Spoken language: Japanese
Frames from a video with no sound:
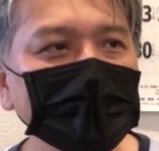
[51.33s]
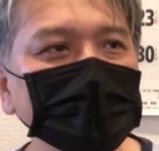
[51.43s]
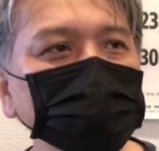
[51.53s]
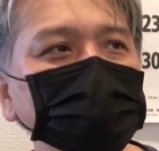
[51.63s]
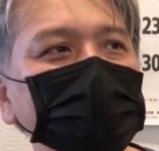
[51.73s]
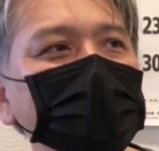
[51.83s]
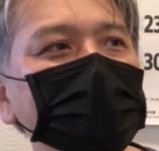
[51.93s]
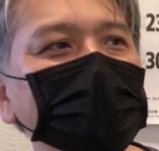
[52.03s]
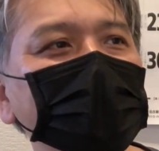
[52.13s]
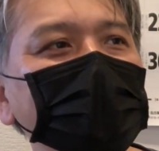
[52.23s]
そして、
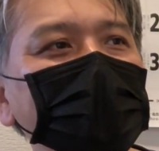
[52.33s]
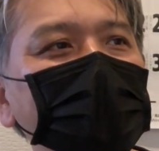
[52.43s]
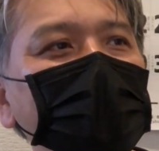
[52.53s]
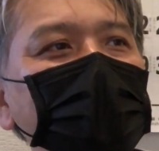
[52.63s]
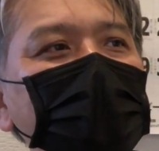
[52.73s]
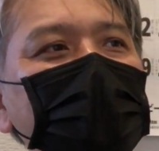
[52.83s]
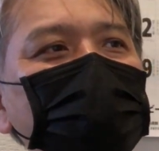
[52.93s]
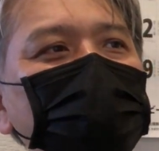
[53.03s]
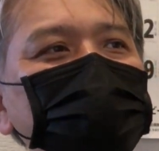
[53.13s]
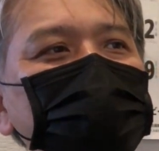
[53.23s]

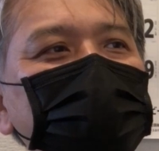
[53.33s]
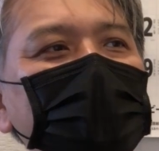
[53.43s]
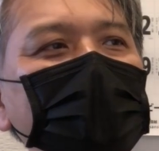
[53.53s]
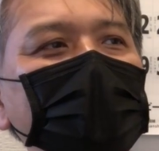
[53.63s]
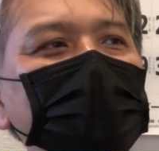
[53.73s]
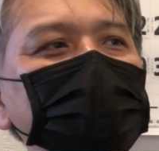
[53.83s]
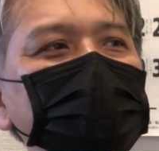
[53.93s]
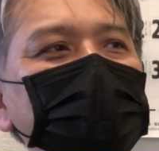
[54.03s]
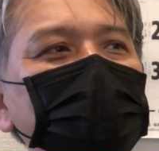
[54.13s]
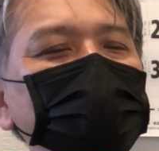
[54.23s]
えー、もうひとつがね、
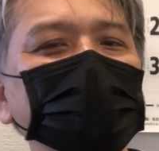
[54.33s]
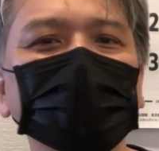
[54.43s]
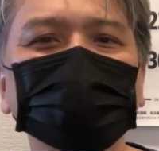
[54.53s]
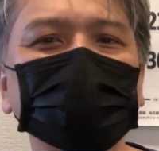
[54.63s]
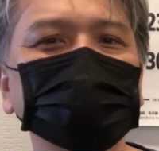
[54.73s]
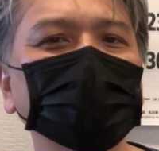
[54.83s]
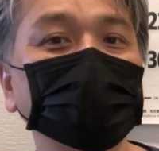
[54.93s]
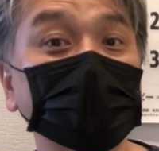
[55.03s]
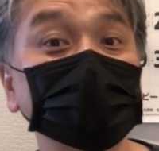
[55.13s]
お酒の専門店、